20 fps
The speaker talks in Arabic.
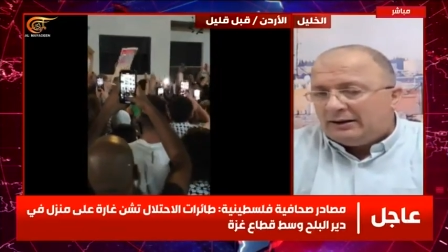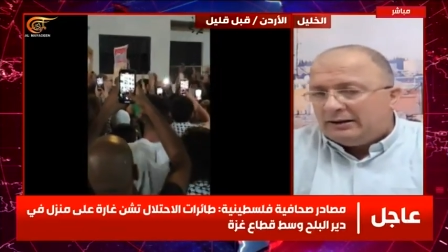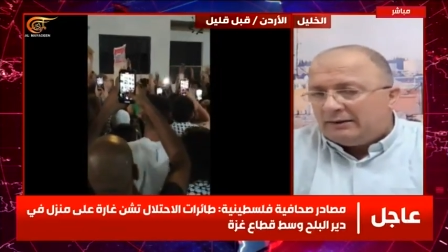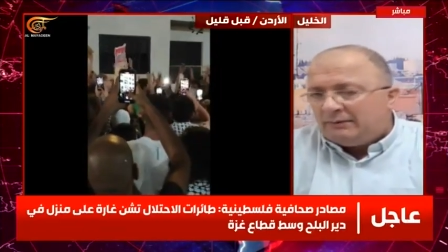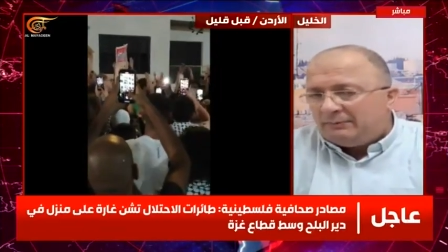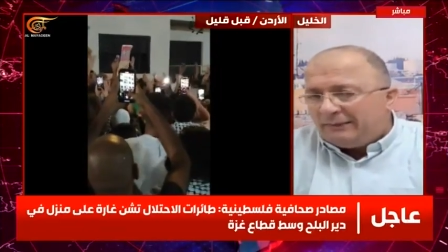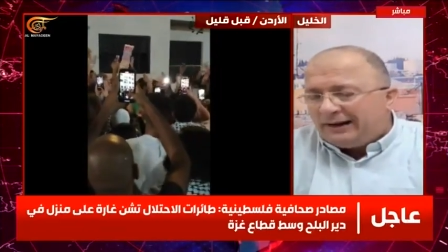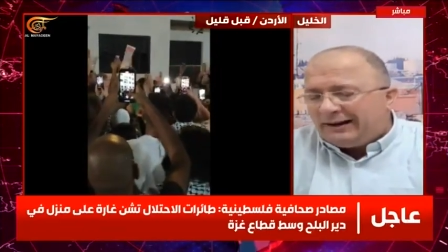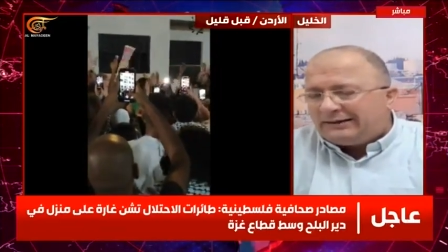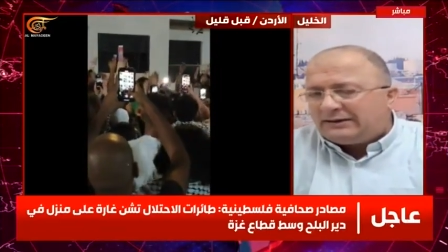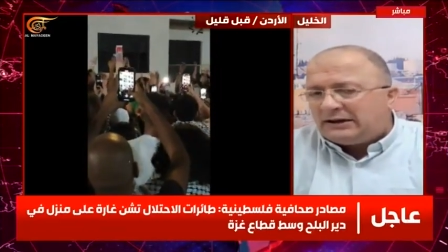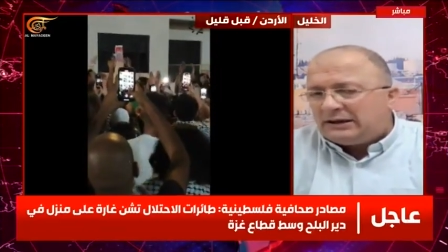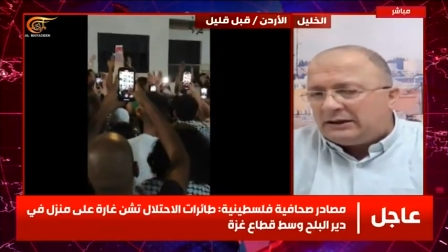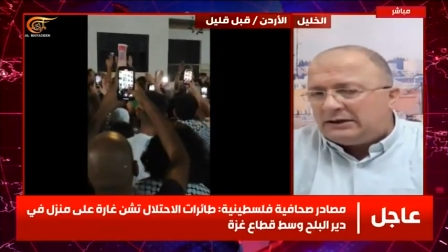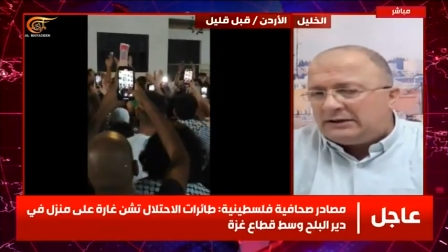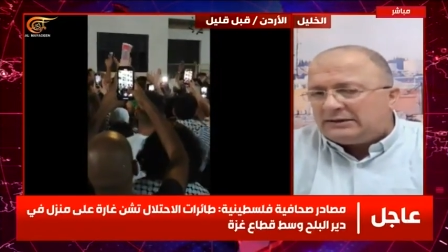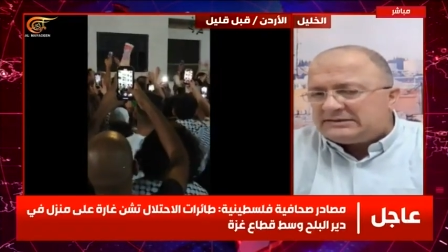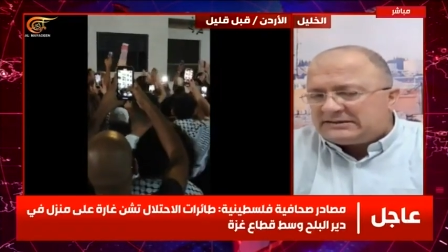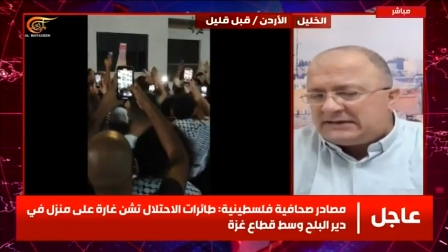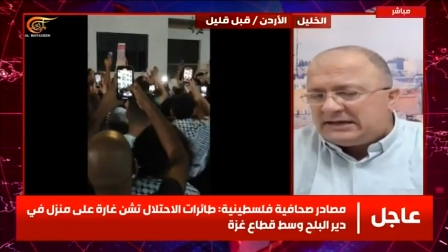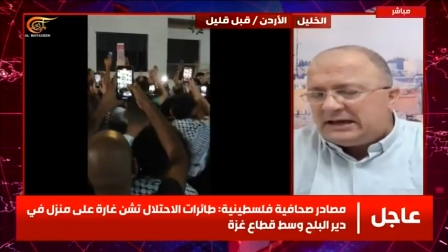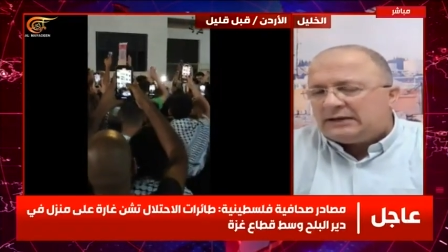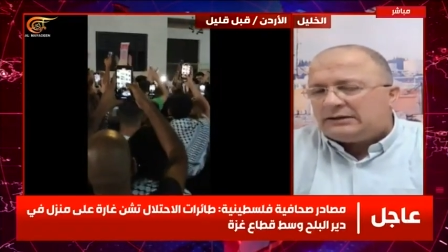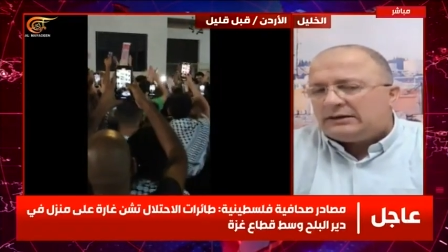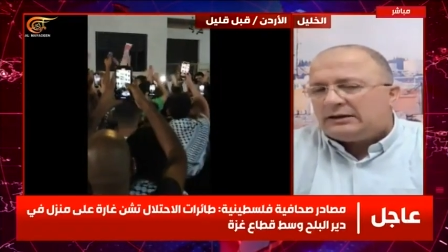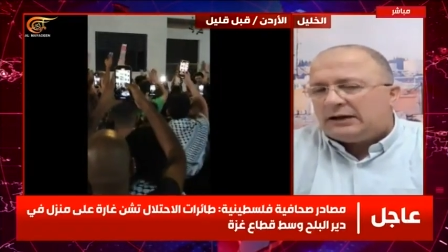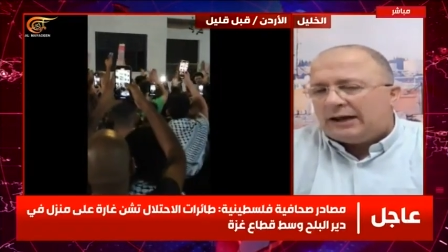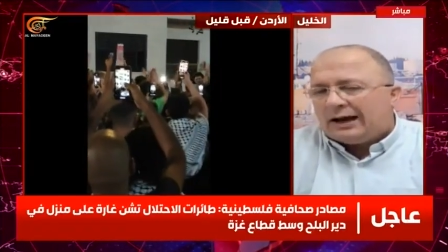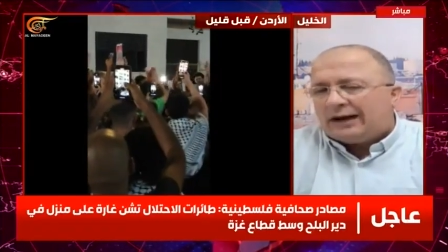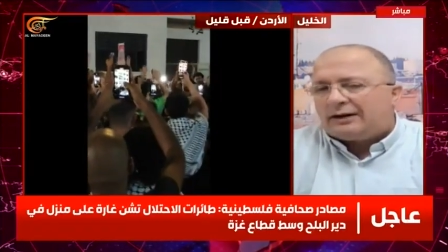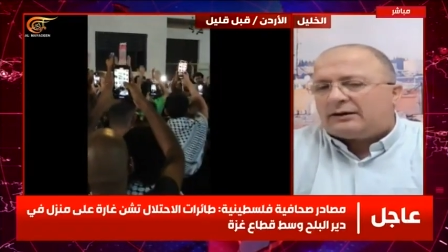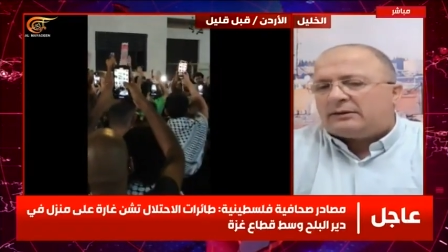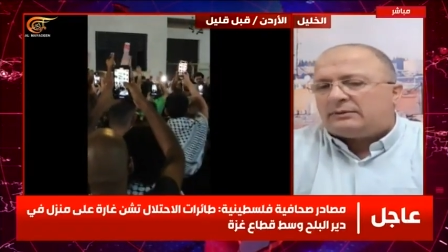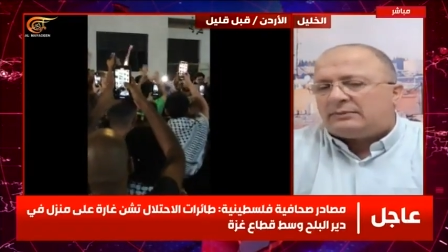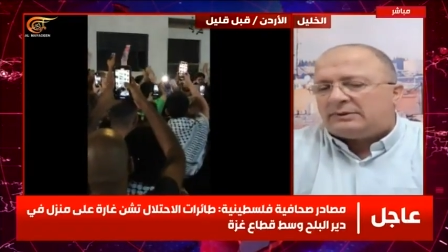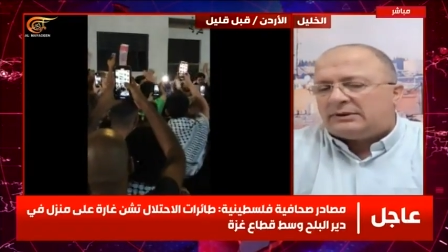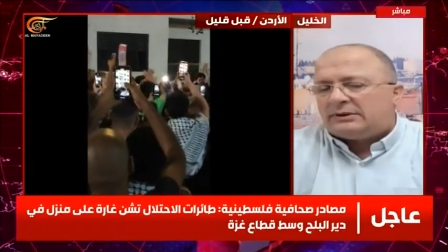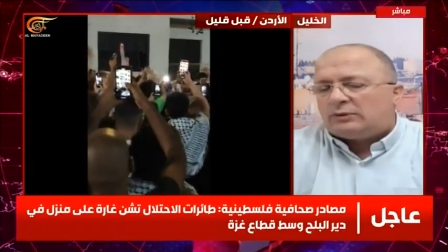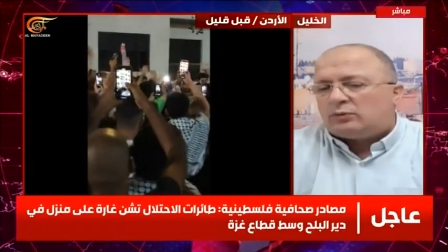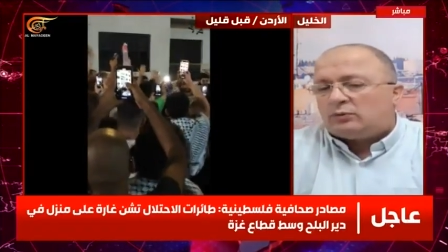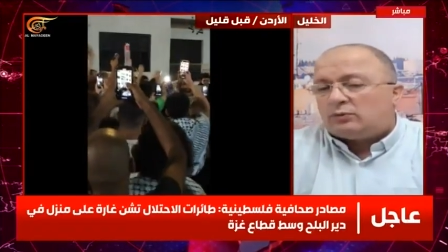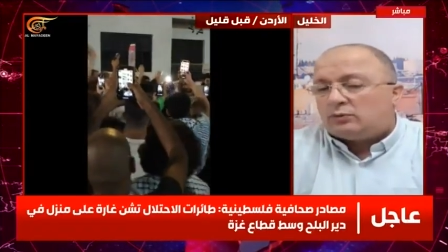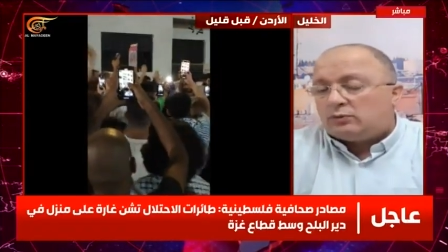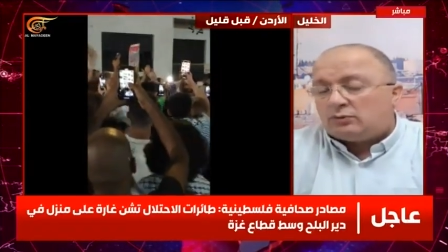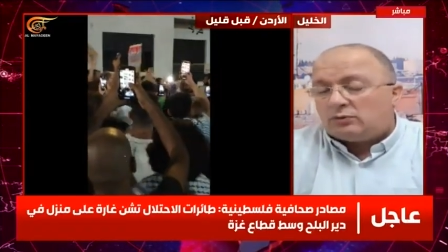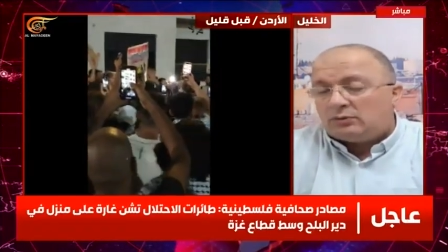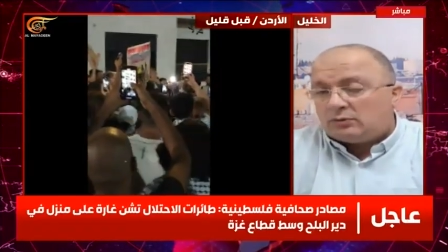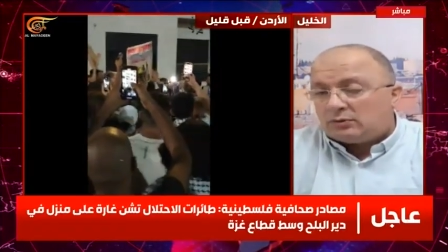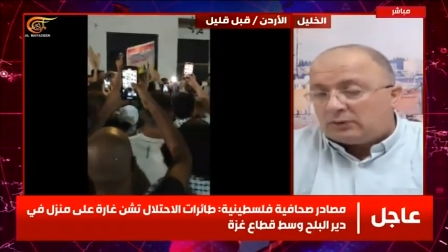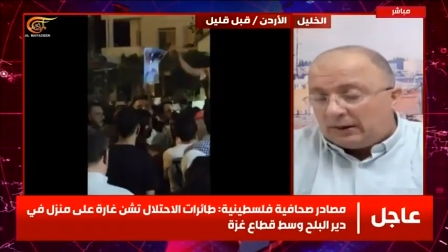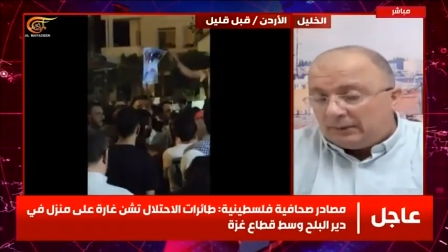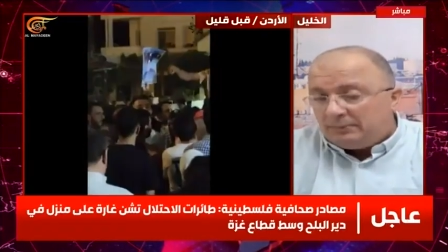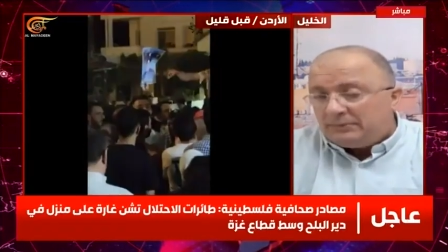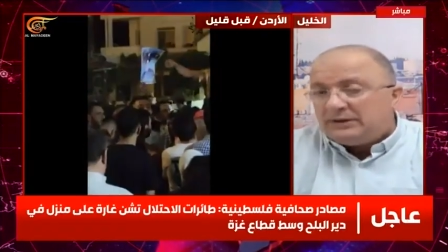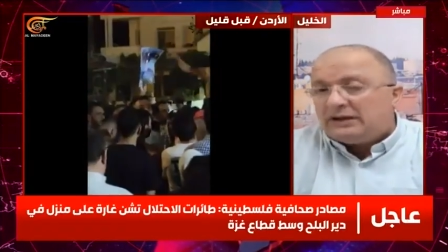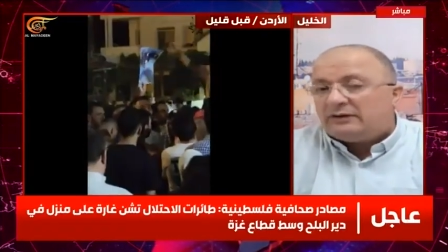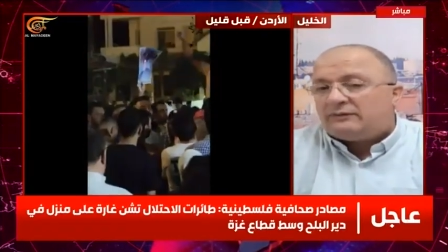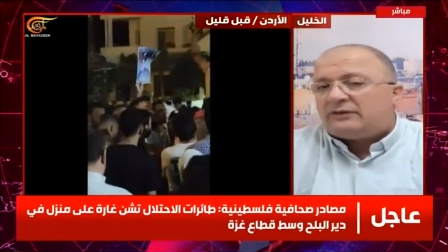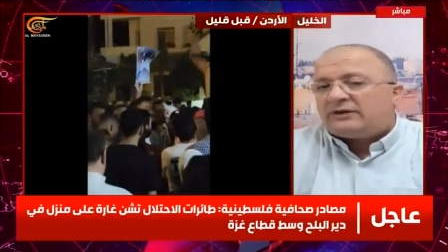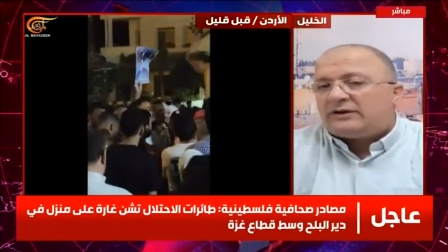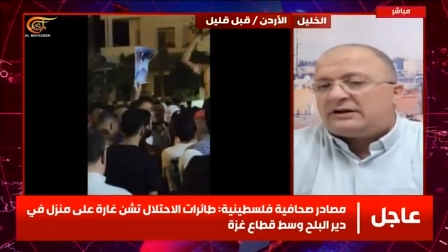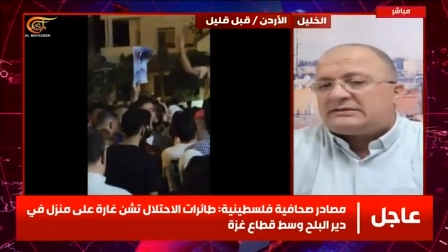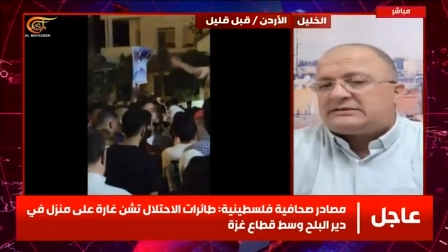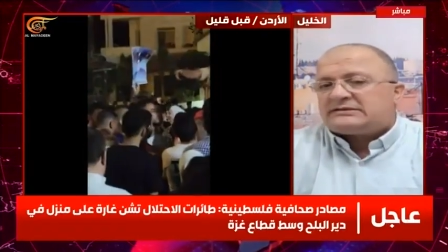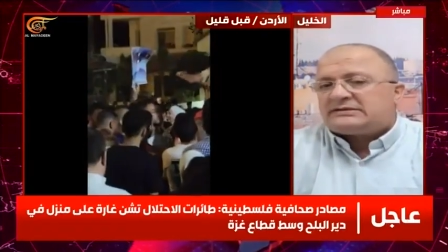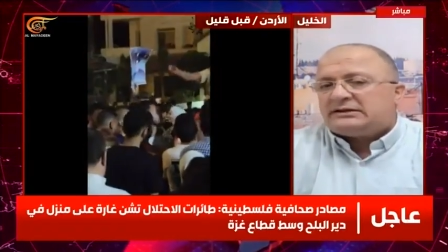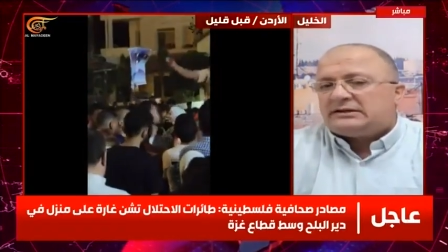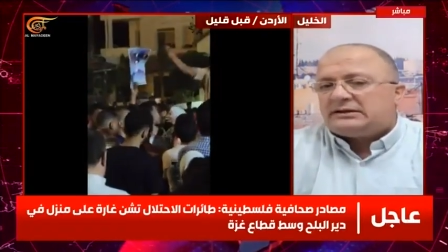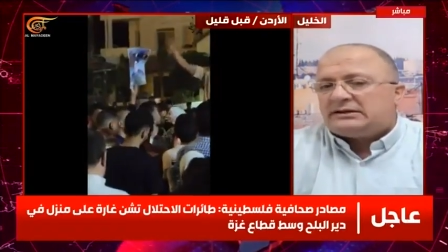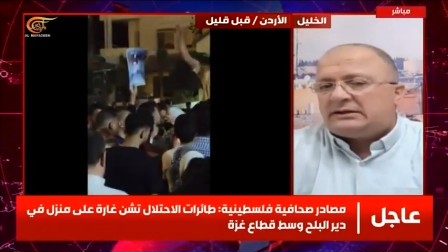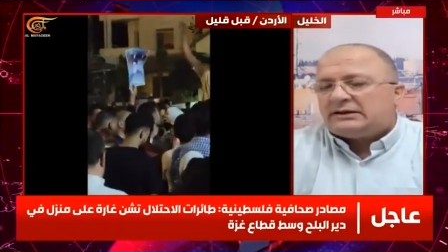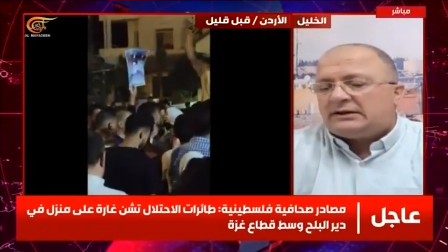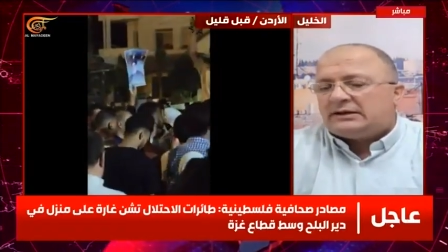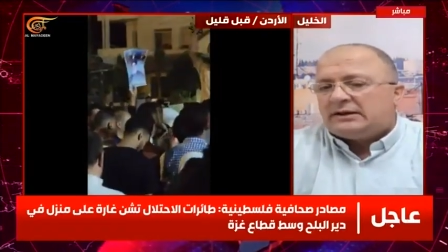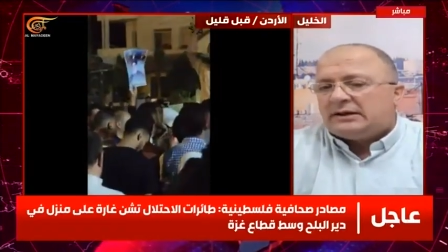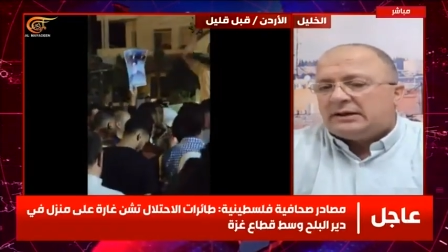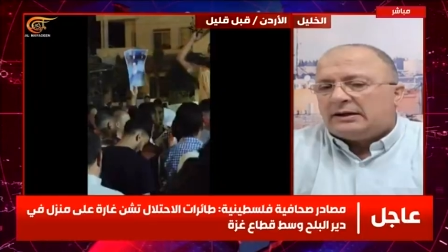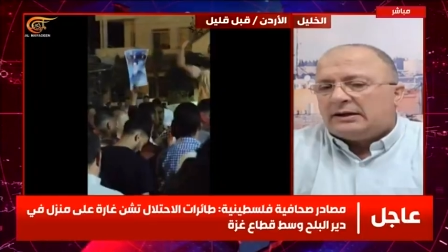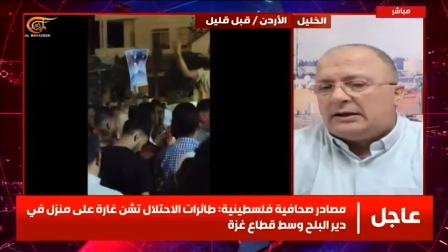وبات الإنسان العربي قبل الفلسطيني